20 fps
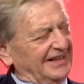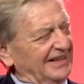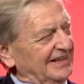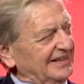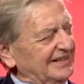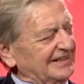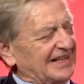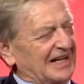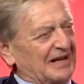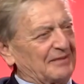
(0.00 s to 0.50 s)

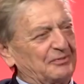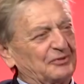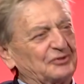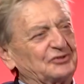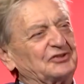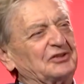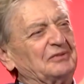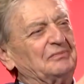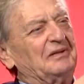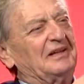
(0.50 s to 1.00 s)
gli dà la
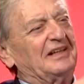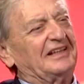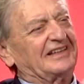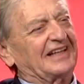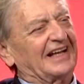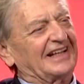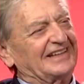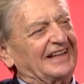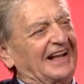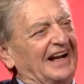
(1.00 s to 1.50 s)

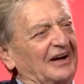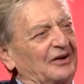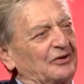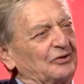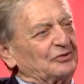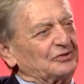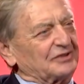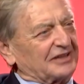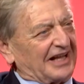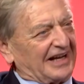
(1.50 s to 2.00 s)
possibilità di
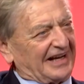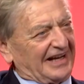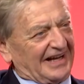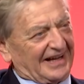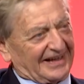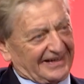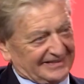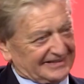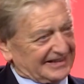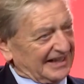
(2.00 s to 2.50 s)
raccontare
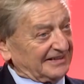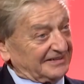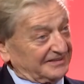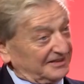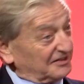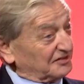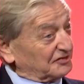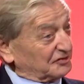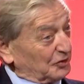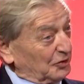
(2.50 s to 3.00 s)
anche
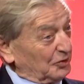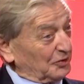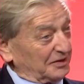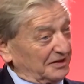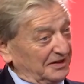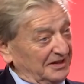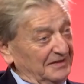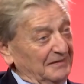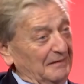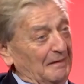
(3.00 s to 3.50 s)
tante
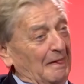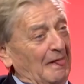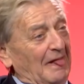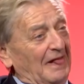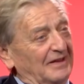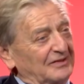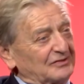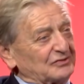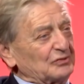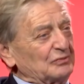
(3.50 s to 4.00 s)
storie
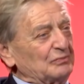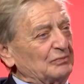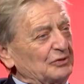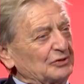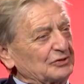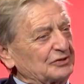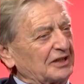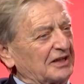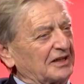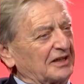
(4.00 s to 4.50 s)
su Monte